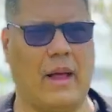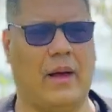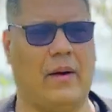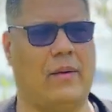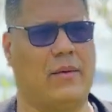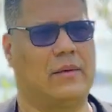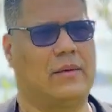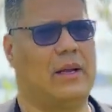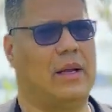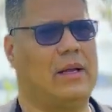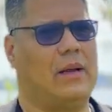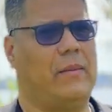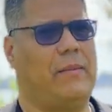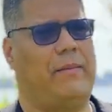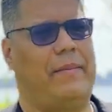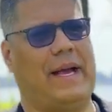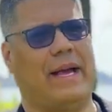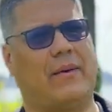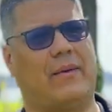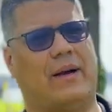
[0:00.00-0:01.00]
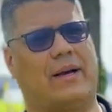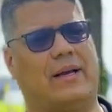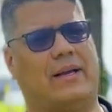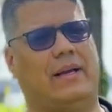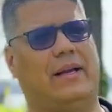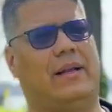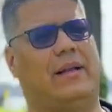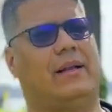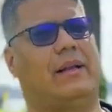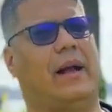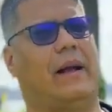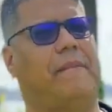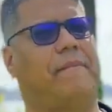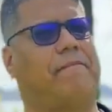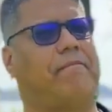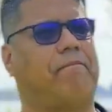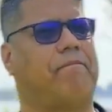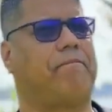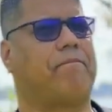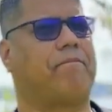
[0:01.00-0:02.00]
É, o que que eu pego aqui, tá?
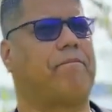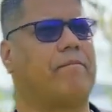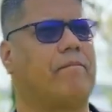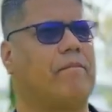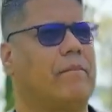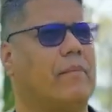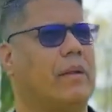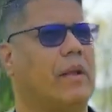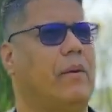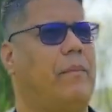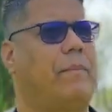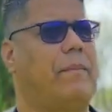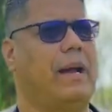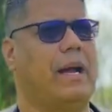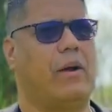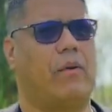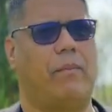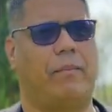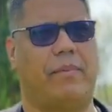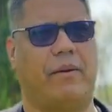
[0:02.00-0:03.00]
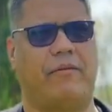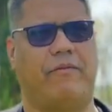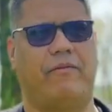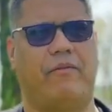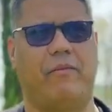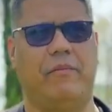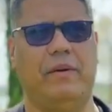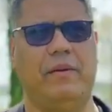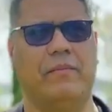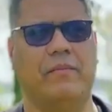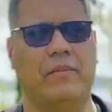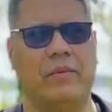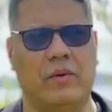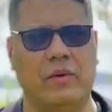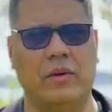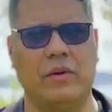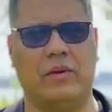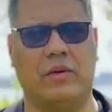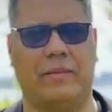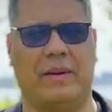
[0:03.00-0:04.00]
Eu pego um perfume
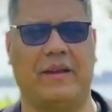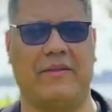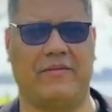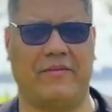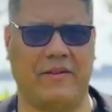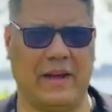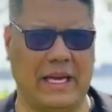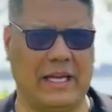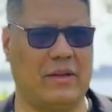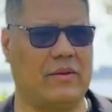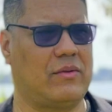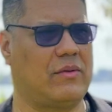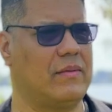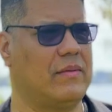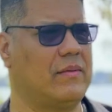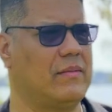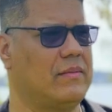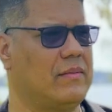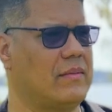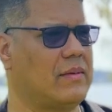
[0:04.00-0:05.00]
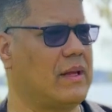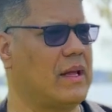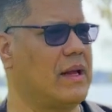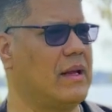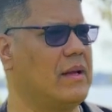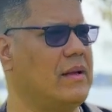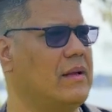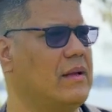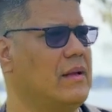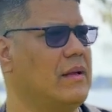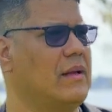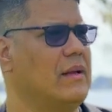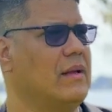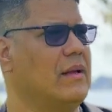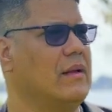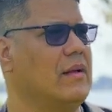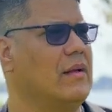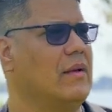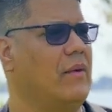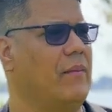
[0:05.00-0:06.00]
muito bem feito, tá?
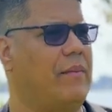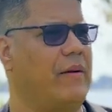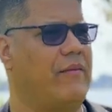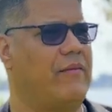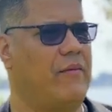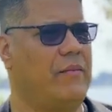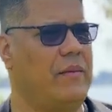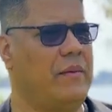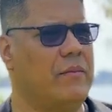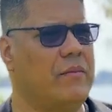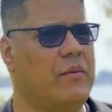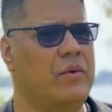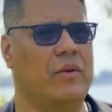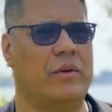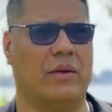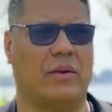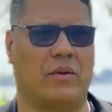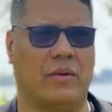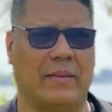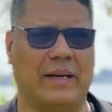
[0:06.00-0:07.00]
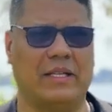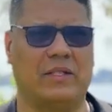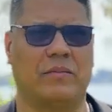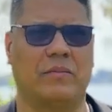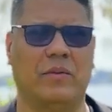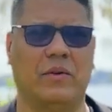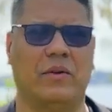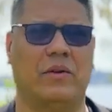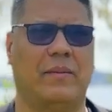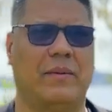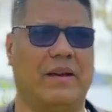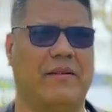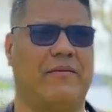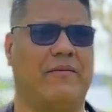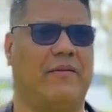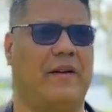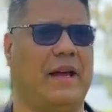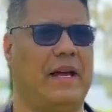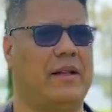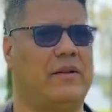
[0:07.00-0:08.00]
Um perfume muito, mas muito bem
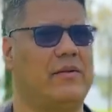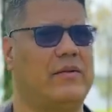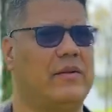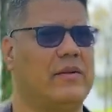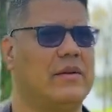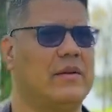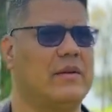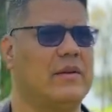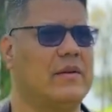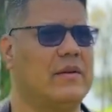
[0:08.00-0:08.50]
feito.